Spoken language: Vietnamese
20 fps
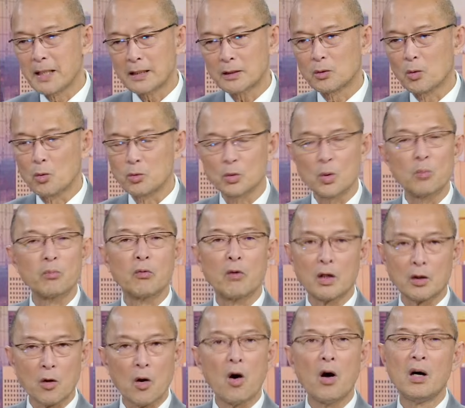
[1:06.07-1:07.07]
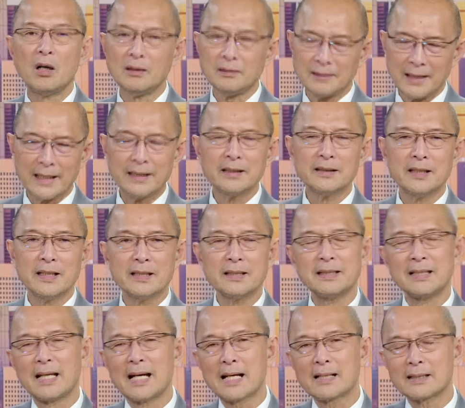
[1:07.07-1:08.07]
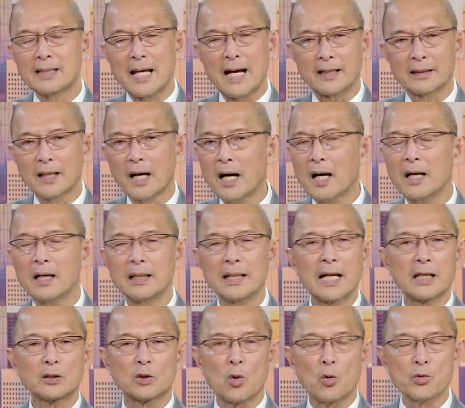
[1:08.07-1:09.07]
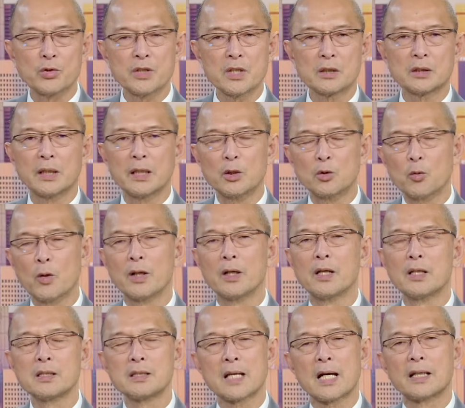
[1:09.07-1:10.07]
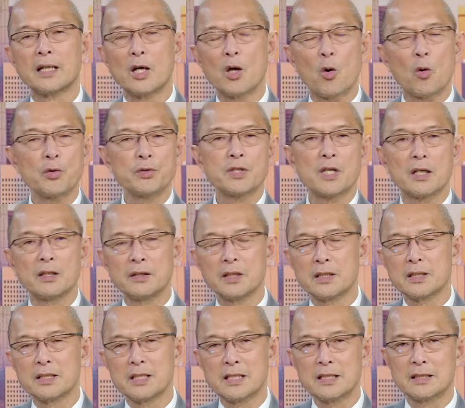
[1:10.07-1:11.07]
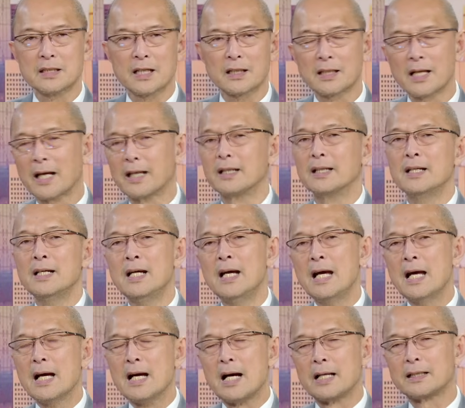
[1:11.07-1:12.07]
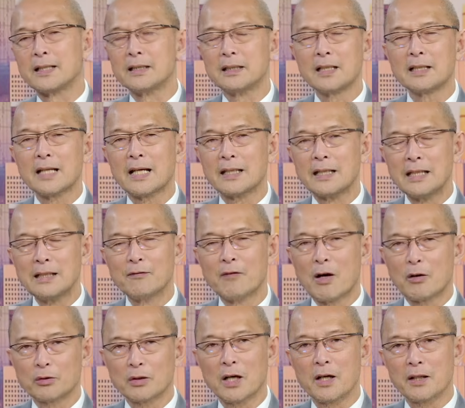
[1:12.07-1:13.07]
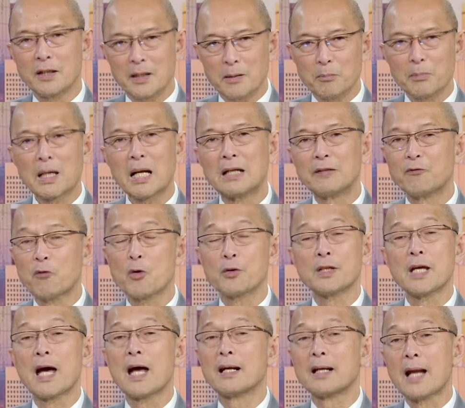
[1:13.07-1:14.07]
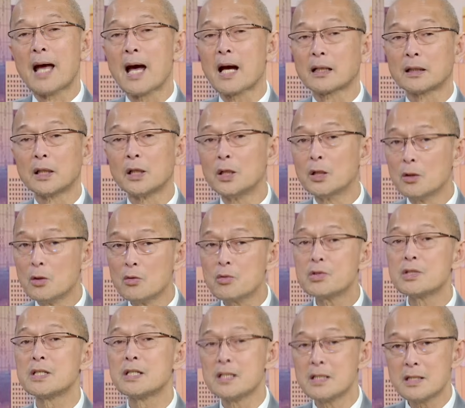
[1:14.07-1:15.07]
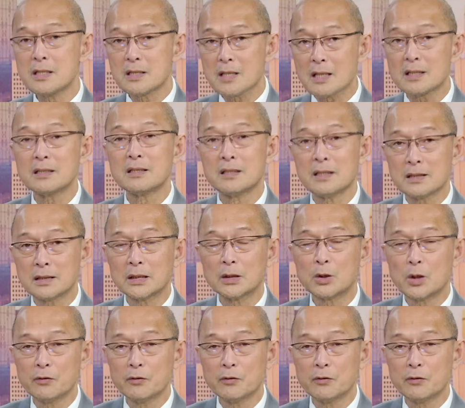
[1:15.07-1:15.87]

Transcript: cách thủ tục và có lẽ đương nhiên các nhà thờ các tổ chức thiện nguyện đứng ra để hỗ trợ những di dân này à, tin tức này đi vào thời điểm California đang thiếu di dân đó, thưa